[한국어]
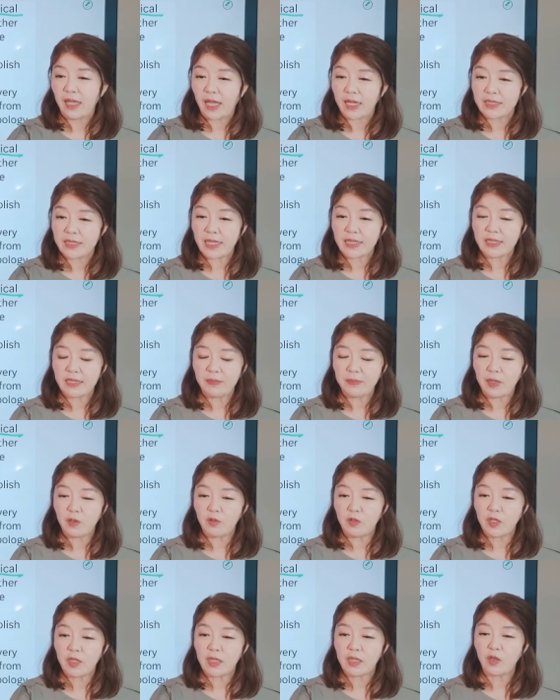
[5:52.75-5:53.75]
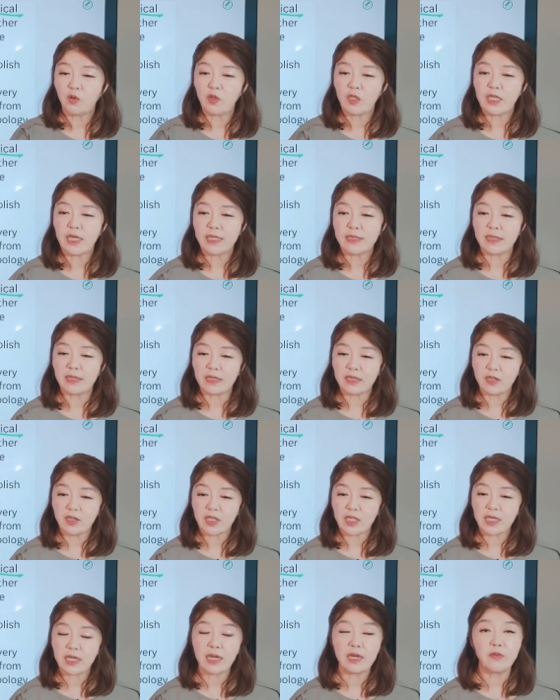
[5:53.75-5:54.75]
학생들이 배우는 교실에서
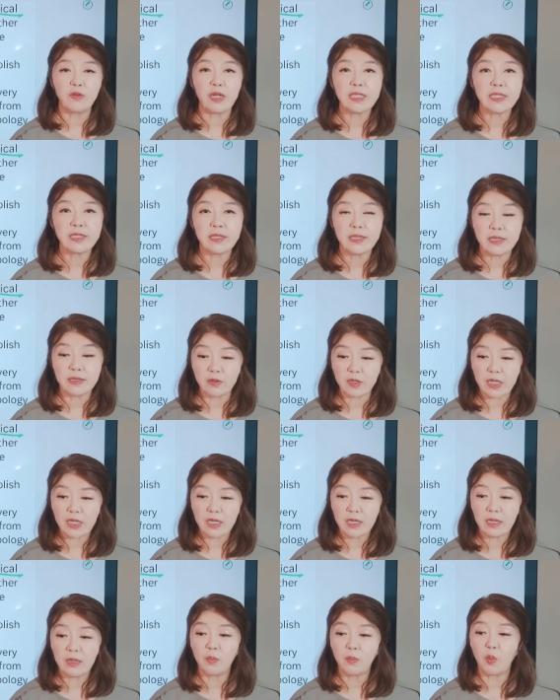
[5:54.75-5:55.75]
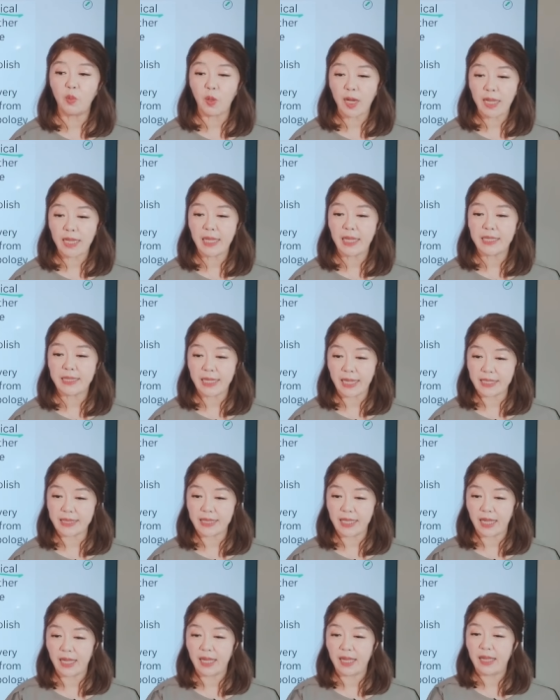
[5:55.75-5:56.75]
크리티컬 웨이스 시오리
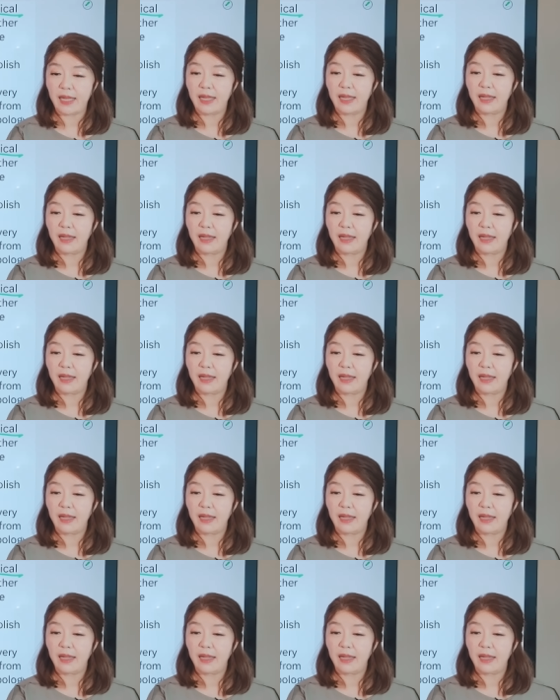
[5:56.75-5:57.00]
몰아내겠다.